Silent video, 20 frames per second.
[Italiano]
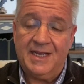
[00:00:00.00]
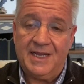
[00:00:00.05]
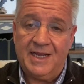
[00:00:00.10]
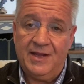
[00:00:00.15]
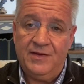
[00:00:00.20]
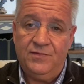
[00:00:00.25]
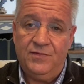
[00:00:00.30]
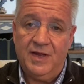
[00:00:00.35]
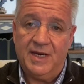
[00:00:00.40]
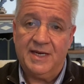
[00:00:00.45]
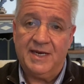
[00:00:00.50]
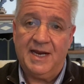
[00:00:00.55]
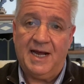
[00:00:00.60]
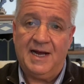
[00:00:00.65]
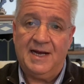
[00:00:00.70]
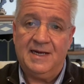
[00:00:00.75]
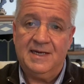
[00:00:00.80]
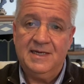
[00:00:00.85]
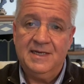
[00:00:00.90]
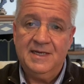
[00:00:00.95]
che
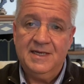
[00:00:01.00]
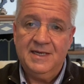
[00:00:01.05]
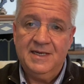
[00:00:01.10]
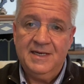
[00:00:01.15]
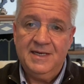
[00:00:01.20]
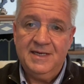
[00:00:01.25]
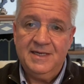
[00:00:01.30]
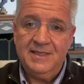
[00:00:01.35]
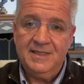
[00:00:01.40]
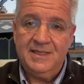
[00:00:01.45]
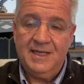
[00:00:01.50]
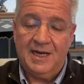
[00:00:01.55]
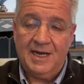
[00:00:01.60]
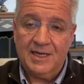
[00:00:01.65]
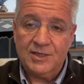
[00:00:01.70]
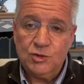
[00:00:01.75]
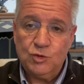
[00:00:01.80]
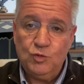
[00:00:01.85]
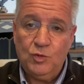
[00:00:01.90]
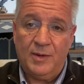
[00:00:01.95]
verrà,
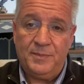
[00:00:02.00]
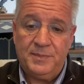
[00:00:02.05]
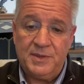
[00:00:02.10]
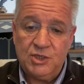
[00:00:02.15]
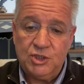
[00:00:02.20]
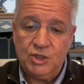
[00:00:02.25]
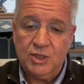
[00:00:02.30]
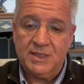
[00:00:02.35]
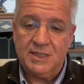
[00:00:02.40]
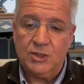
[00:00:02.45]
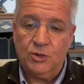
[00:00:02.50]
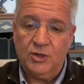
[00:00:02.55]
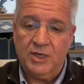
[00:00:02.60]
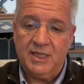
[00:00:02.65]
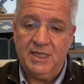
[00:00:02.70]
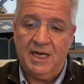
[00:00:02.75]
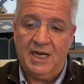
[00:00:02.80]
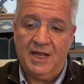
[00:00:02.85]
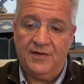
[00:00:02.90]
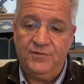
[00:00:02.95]
nella sua percezione
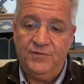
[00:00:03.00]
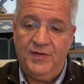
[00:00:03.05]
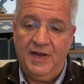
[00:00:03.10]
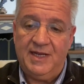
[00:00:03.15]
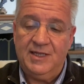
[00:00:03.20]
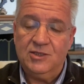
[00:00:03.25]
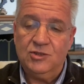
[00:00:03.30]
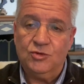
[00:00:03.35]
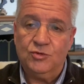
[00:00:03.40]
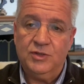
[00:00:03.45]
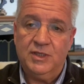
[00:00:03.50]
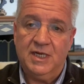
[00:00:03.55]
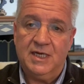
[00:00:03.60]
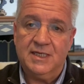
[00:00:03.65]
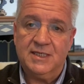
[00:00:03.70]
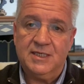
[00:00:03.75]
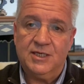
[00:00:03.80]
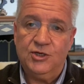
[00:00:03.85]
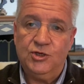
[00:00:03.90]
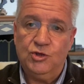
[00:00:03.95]
dell'avvento del
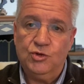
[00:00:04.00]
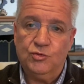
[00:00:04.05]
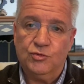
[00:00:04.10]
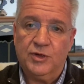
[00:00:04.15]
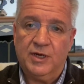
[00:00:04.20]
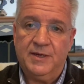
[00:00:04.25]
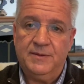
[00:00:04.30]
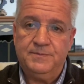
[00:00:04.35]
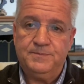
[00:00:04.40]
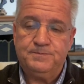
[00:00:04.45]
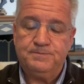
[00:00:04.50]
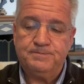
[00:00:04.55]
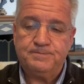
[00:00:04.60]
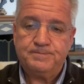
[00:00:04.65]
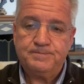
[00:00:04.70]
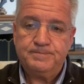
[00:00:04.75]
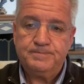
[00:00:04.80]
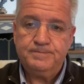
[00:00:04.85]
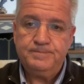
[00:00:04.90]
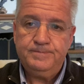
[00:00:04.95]
Signore
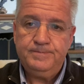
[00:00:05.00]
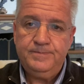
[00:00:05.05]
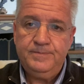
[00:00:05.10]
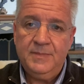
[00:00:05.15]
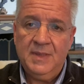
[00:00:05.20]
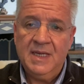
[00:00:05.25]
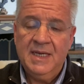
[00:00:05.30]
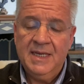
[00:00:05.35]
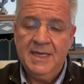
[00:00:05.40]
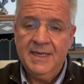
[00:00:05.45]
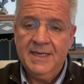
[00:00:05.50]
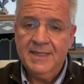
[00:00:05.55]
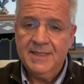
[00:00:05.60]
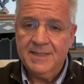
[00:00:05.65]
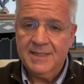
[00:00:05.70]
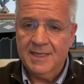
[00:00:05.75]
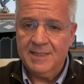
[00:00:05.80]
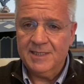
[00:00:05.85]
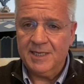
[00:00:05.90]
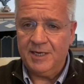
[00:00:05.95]

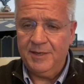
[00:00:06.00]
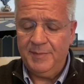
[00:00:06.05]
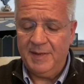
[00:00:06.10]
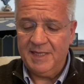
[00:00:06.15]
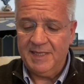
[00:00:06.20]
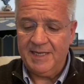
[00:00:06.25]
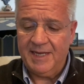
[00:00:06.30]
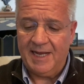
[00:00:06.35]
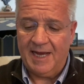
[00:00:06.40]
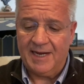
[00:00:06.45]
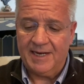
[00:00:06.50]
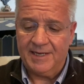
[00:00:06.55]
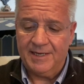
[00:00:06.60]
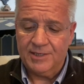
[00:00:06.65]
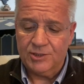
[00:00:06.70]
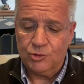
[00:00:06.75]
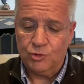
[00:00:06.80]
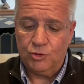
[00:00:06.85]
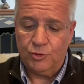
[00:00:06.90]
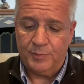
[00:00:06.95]
senza dimenticare che
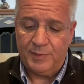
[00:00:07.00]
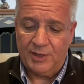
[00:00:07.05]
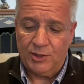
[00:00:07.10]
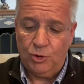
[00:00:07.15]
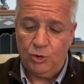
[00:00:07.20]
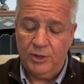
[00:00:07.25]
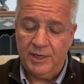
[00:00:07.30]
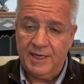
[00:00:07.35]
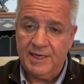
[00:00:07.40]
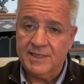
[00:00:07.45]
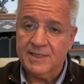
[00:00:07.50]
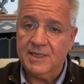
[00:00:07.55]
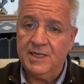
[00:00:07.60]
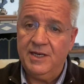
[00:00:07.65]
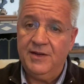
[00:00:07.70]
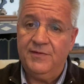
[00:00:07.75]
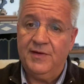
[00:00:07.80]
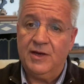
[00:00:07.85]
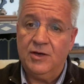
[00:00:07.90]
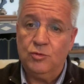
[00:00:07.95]
sono parole che
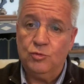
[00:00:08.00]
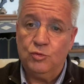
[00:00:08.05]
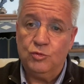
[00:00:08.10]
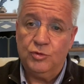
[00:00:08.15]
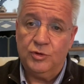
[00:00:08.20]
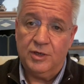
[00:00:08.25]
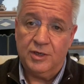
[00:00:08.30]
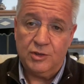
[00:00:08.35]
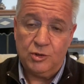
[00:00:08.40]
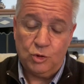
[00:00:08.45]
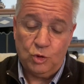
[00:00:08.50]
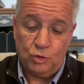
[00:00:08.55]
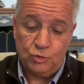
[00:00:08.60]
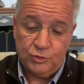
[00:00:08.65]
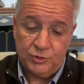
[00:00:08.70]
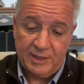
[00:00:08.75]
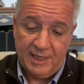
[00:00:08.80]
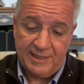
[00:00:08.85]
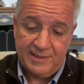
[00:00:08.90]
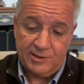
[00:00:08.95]
scrive in un
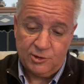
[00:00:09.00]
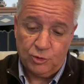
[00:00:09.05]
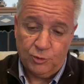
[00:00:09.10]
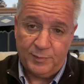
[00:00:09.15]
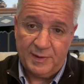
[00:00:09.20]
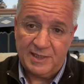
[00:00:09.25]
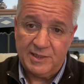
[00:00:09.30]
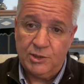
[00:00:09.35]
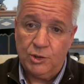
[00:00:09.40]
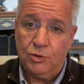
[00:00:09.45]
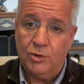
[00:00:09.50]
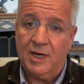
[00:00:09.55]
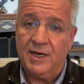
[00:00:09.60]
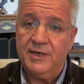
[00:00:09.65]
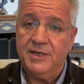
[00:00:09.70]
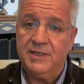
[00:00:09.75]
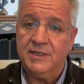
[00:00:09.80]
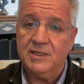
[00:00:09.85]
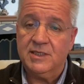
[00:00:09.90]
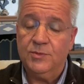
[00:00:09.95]
contesto
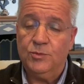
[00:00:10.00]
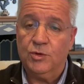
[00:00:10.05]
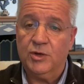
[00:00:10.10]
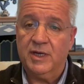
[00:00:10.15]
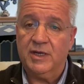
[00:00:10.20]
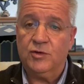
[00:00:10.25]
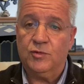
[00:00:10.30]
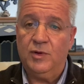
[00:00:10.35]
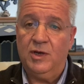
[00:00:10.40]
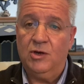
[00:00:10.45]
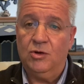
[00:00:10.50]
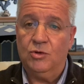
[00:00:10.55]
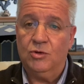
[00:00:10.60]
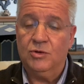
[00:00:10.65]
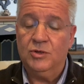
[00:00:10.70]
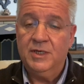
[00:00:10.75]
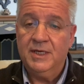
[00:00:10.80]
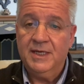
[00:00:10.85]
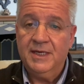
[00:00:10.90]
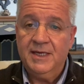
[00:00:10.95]
particolarissimo che è
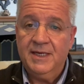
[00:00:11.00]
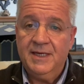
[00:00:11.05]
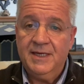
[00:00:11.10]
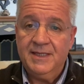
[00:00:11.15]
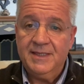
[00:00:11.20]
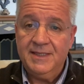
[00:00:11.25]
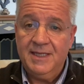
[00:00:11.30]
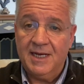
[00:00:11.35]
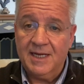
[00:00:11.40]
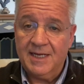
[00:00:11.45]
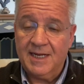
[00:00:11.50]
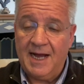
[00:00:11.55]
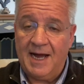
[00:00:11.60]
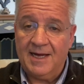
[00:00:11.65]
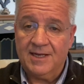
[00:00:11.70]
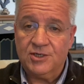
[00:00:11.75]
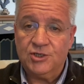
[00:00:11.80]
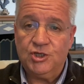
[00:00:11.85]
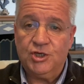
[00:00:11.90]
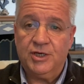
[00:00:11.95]
quello del
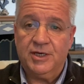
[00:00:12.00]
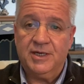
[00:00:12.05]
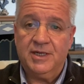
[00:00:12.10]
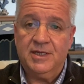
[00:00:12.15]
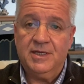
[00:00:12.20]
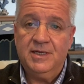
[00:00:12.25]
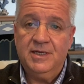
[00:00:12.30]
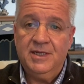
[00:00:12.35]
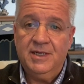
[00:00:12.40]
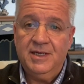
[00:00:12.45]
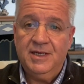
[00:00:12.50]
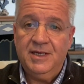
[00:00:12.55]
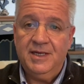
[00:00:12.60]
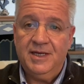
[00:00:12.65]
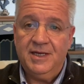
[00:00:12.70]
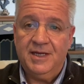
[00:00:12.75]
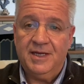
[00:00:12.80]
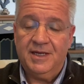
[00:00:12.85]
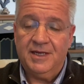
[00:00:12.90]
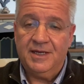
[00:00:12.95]
carcere.
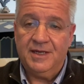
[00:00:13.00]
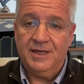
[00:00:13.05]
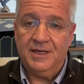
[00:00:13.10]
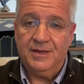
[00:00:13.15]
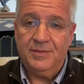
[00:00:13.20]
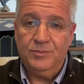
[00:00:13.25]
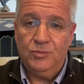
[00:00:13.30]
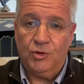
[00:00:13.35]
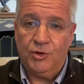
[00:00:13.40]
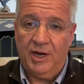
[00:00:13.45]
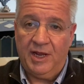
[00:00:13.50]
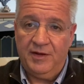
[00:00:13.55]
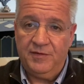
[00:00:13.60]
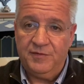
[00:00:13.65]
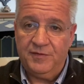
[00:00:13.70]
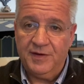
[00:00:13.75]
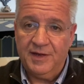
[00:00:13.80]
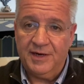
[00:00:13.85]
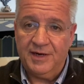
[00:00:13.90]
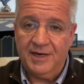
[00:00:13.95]
Eh,
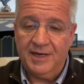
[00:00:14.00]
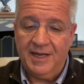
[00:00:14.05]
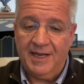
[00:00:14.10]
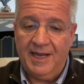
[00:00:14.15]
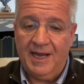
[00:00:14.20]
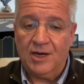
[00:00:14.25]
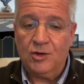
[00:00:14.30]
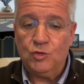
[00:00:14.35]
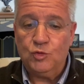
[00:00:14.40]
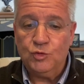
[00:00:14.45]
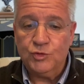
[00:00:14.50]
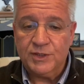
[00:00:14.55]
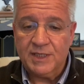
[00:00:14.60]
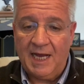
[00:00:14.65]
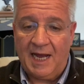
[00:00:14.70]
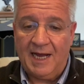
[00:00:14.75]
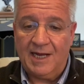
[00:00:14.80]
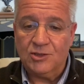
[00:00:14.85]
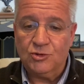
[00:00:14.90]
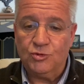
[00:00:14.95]
Bonhoeffer è
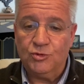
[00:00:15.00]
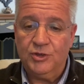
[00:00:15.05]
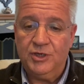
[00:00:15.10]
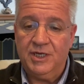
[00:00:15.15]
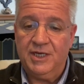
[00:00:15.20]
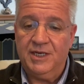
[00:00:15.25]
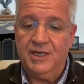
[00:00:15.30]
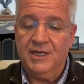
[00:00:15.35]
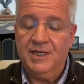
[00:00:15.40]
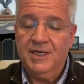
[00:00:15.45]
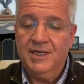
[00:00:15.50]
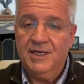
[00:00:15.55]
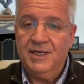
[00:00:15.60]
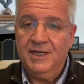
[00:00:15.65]
accusato di,